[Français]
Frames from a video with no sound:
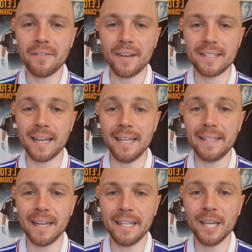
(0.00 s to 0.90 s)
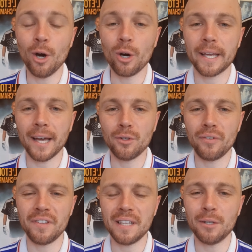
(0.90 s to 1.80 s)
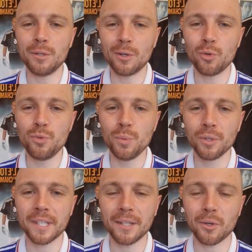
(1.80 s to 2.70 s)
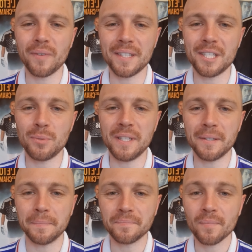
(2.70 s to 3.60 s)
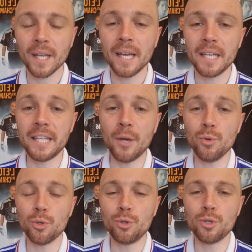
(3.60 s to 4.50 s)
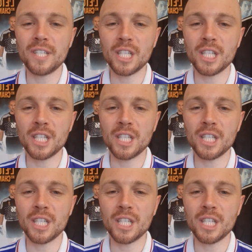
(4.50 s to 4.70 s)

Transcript: face à l'Italie en quart de finale de la Coupe du Monde 98. Il y a eu deux